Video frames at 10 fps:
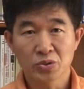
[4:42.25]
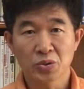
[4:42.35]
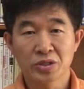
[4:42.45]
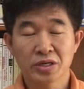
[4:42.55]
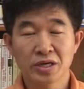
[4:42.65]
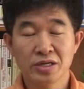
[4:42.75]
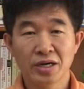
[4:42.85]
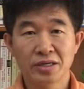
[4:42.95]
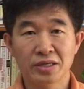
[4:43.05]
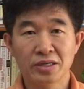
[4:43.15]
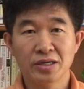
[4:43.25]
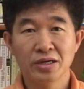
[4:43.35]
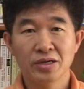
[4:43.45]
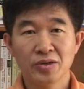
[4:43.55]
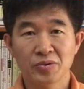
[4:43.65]
또 그 결과를
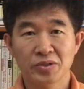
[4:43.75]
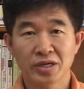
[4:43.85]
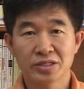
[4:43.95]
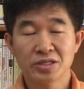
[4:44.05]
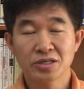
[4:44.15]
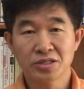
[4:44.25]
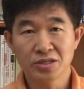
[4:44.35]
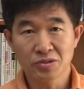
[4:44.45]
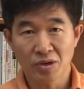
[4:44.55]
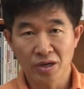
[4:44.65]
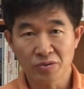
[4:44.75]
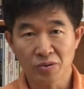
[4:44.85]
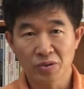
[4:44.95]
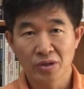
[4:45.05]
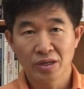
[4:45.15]
우리가 측정도
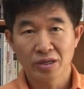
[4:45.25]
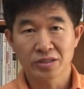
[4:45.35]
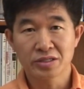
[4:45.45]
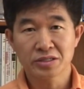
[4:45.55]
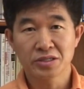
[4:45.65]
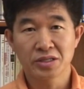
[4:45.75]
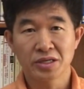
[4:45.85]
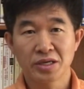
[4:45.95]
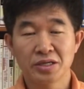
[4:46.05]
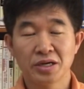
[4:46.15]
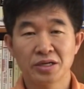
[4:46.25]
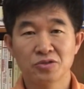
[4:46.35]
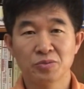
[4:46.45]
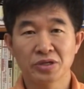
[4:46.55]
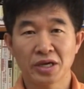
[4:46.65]
하고 측정된 그 결과를
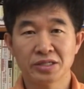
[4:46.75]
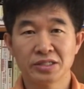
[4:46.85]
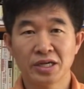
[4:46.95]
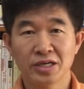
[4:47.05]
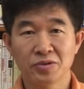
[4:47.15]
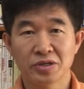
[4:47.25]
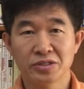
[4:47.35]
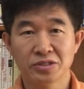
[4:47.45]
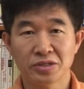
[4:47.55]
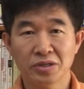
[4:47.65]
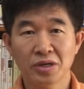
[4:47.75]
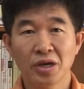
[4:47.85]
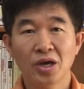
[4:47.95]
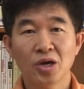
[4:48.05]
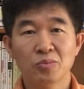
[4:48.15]
좀 더 개선하기 위해서
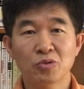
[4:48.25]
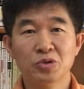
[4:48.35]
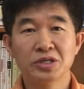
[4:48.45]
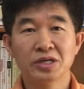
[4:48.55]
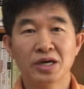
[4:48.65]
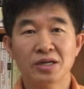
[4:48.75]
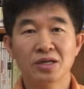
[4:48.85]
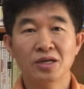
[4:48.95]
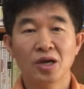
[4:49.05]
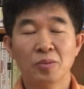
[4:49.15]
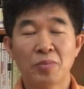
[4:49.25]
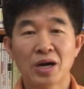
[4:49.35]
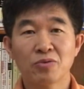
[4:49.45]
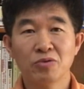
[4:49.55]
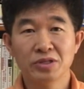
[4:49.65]
무엇인가를
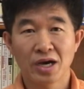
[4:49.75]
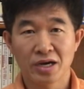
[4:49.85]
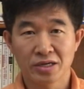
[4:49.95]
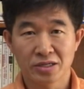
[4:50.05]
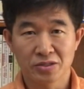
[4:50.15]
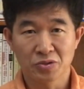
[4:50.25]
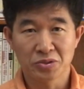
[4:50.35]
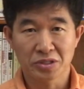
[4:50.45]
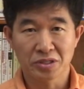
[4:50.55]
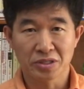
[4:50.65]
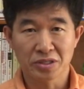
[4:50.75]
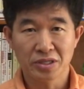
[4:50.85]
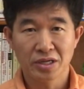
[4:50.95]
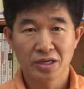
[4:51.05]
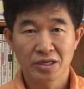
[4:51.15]
바꾸어 나가는 그런 노력들을
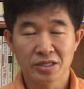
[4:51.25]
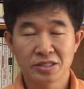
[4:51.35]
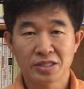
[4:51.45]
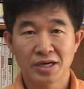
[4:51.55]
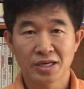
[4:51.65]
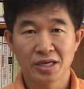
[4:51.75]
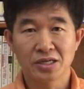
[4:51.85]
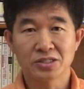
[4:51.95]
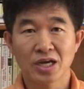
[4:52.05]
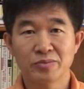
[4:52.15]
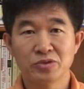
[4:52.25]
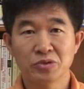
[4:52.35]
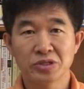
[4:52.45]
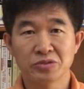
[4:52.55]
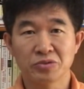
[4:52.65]
일상의 삶
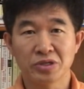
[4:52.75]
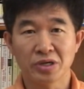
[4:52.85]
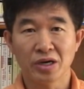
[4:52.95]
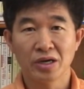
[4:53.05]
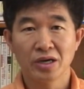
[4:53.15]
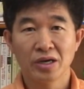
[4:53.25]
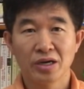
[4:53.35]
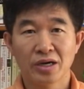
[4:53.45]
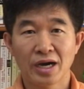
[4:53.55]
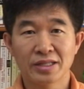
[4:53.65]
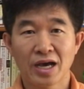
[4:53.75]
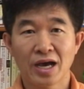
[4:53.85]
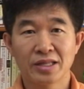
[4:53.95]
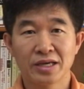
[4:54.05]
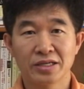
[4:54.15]
속에서 우리가
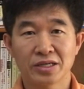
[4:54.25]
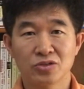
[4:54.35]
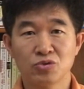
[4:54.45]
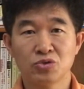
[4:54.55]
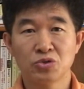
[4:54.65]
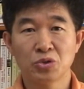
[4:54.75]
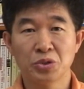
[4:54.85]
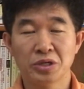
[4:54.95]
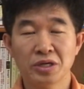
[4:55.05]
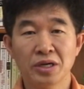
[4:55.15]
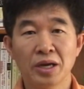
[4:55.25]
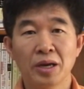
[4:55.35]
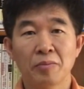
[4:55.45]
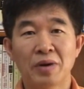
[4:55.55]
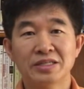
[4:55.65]
하나하나 이렇게 주춧돌을
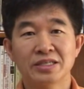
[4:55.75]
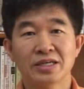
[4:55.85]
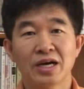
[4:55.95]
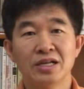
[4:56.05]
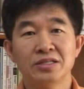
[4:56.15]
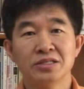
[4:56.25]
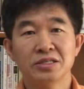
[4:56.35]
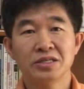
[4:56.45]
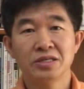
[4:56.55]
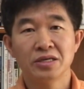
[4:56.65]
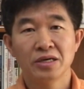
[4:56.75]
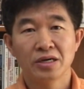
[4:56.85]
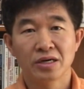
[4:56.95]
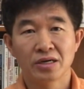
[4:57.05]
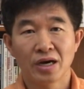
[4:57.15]
마치 깔듯이
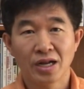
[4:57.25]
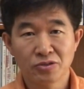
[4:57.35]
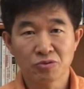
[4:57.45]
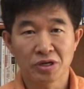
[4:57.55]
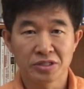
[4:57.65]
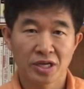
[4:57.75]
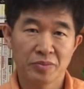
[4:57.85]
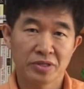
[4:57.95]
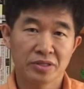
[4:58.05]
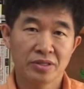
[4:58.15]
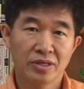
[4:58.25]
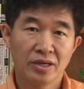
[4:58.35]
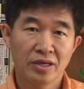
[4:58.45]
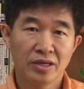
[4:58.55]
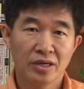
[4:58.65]
어, 할 수가 있다면
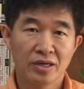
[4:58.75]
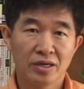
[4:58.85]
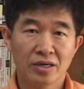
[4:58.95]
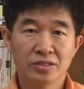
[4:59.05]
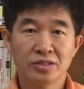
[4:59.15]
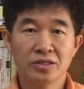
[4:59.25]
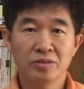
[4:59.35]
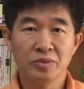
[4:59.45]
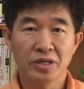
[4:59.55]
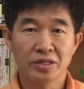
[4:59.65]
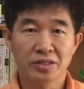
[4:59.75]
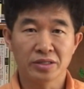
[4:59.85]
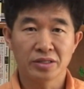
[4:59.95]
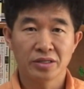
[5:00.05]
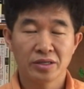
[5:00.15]
어, 어떤 미래든
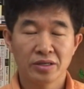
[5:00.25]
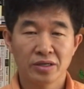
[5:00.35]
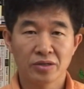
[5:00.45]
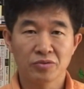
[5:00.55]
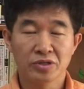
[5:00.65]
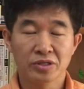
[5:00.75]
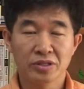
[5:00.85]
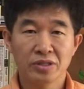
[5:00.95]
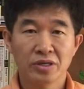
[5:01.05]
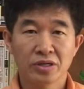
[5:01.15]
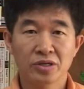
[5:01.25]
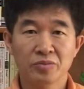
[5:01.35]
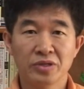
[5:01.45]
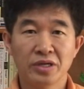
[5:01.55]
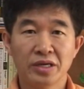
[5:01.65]
우리는 그
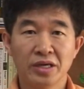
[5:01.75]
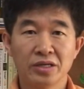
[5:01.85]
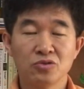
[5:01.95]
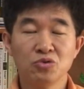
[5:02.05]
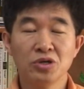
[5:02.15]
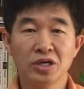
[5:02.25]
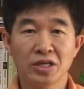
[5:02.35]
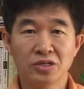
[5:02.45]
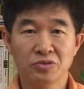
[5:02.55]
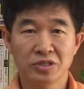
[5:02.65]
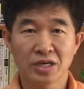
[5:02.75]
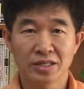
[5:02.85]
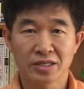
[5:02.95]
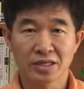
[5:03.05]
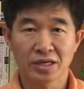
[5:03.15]
미래의 주역이 될 수 있지
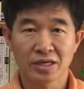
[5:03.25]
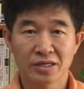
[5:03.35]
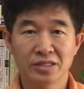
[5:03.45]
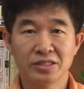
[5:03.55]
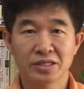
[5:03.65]
않을까 그런